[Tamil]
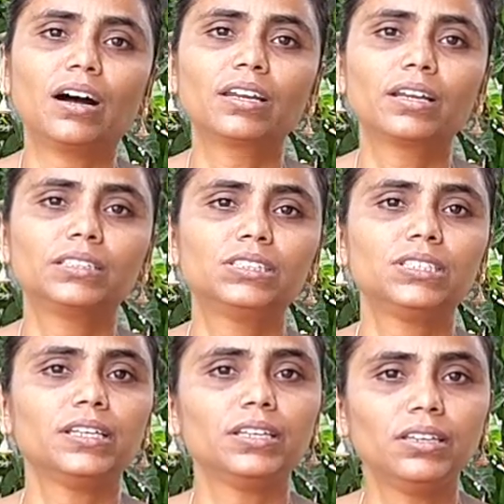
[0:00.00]
யான் என
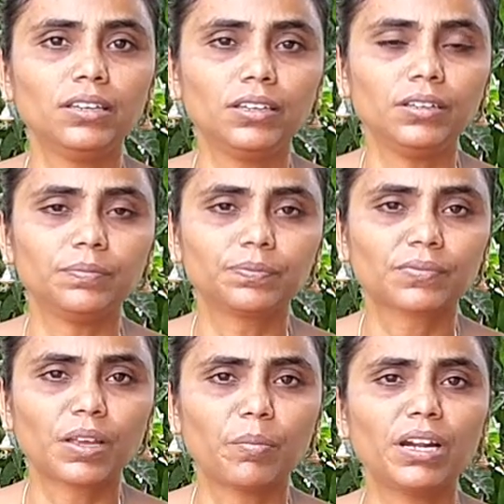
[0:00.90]
சினையி
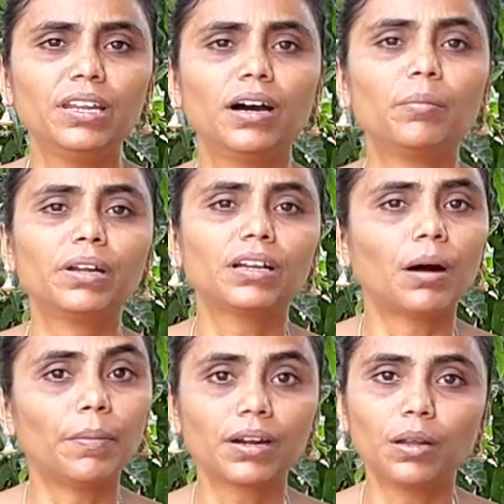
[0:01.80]
மண்ட அமருக்கு
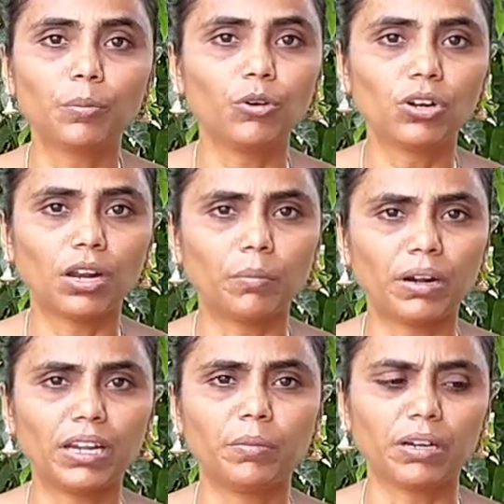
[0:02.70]
அமர்னா போர்க்களம்
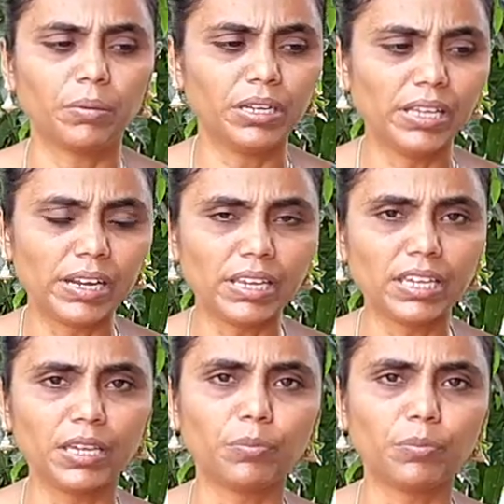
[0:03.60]
மண்டமருக்கு அப்படி நெருங்கி